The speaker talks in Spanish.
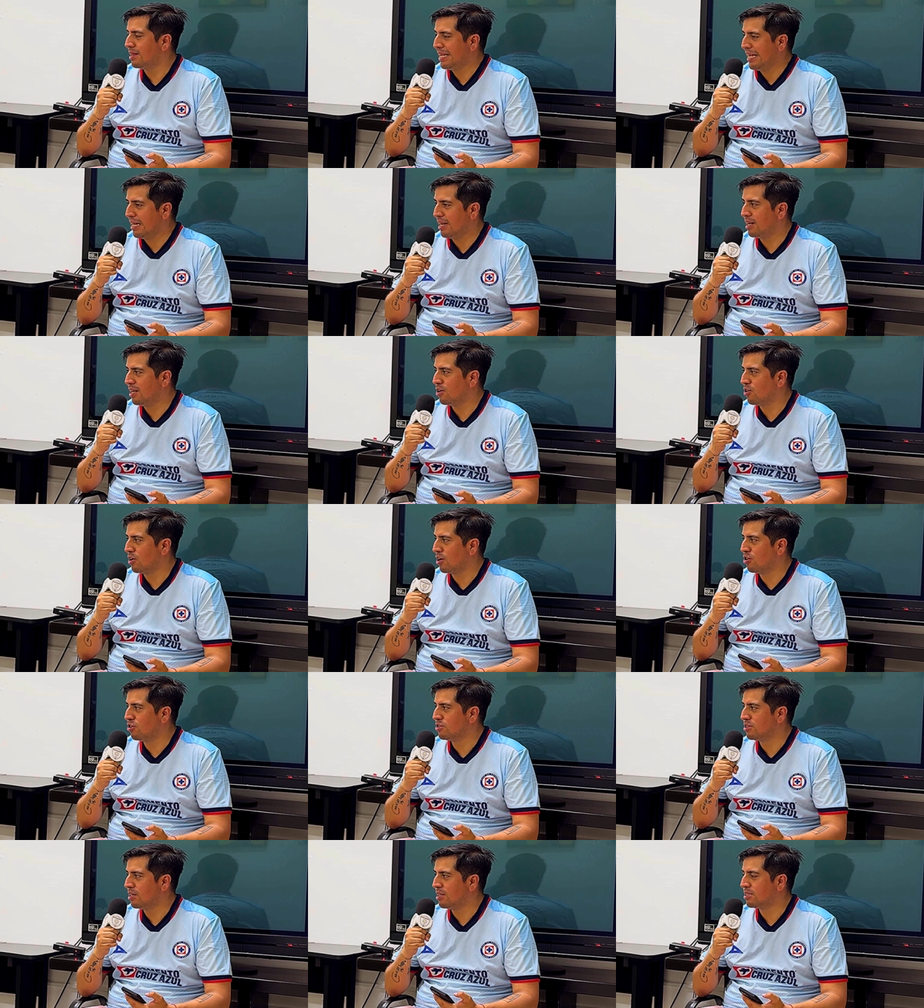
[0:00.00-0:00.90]
tiene o que
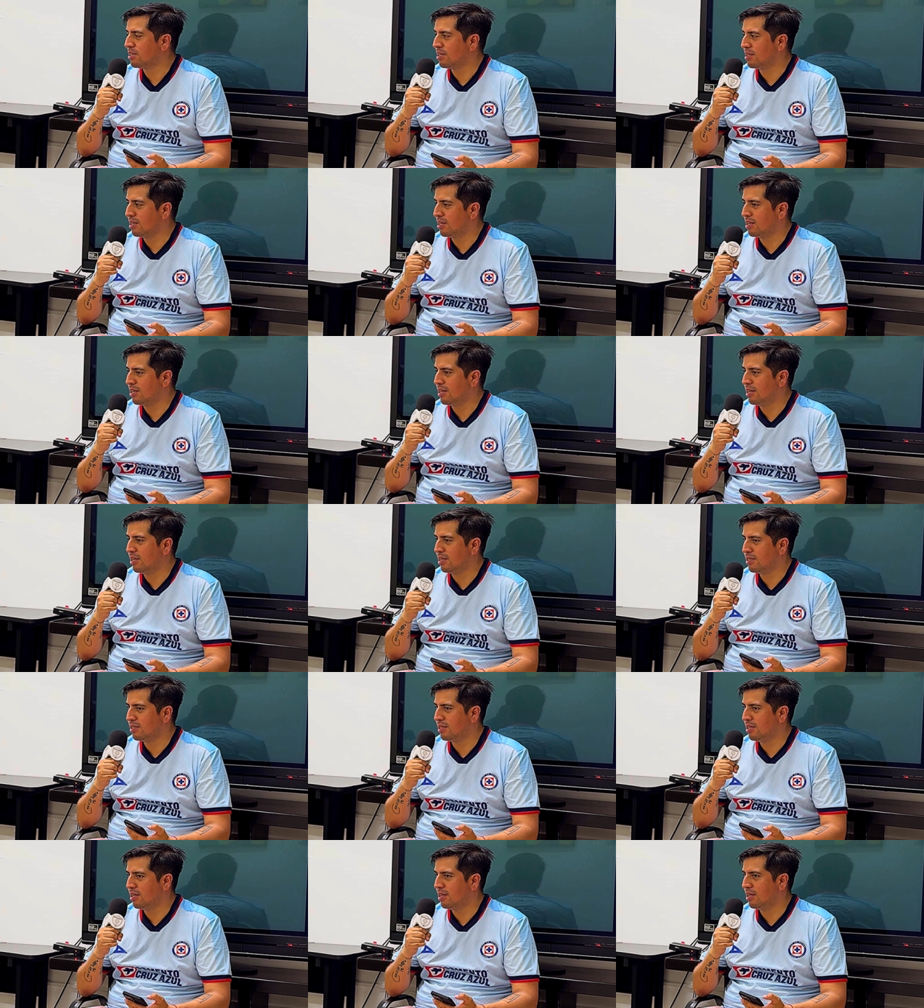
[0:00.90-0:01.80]
consideras que tiene
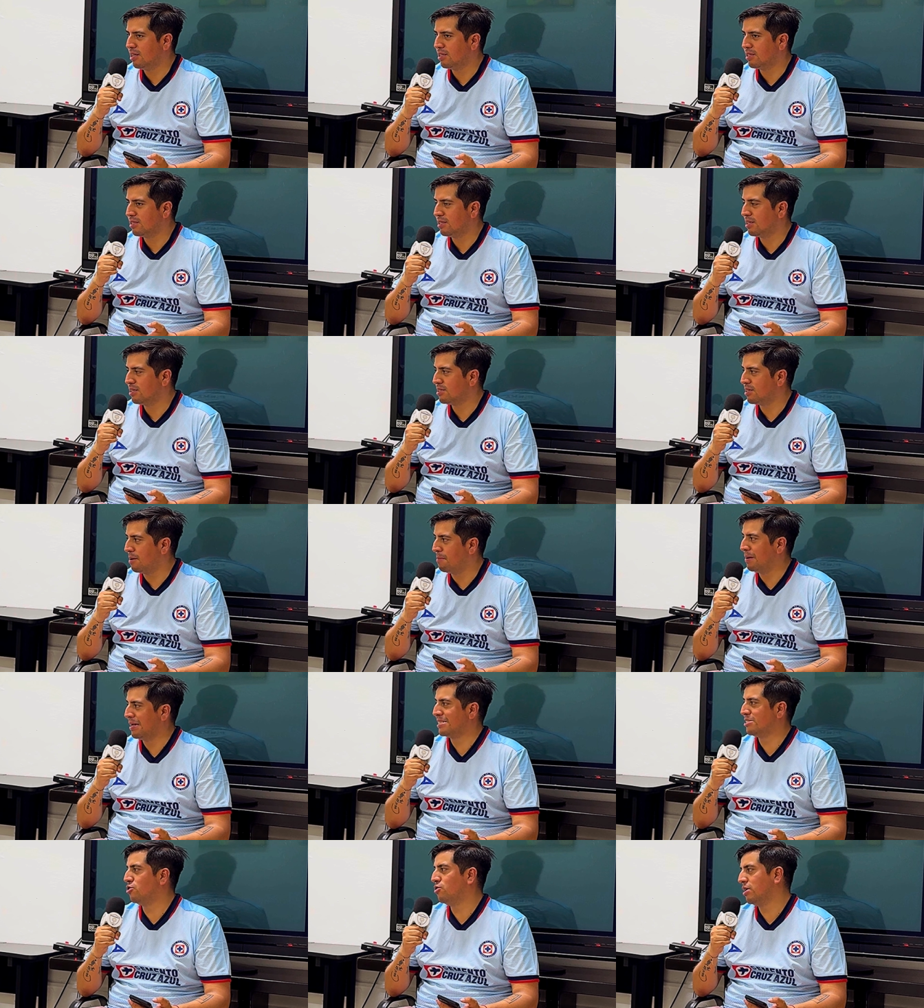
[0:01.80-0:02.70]
este, estas
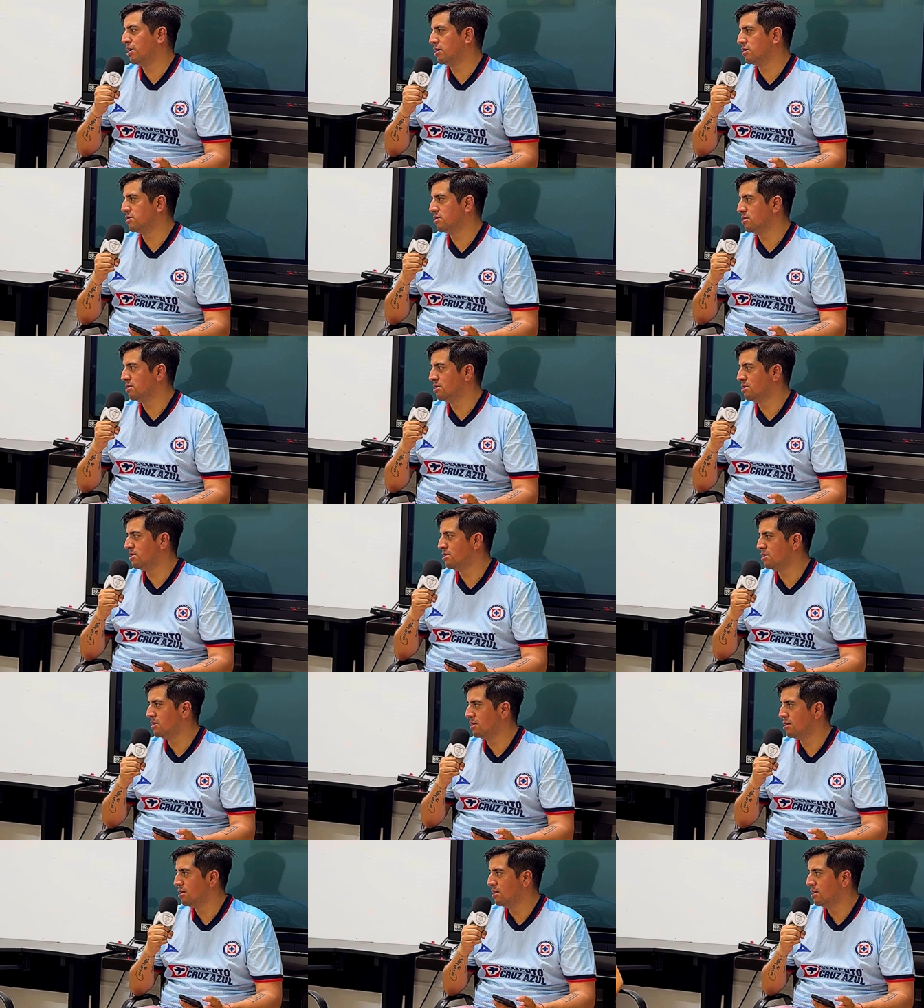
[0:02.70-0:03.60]
amazonas?
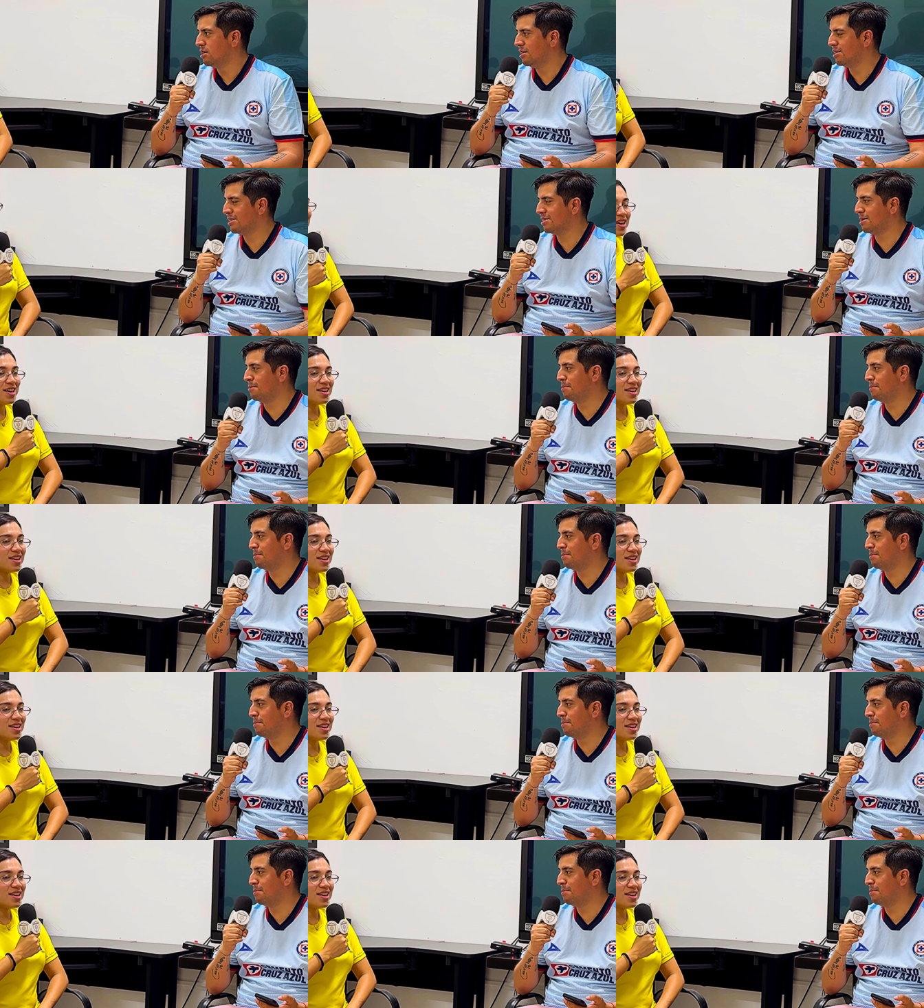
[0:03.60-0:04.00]
Las pues,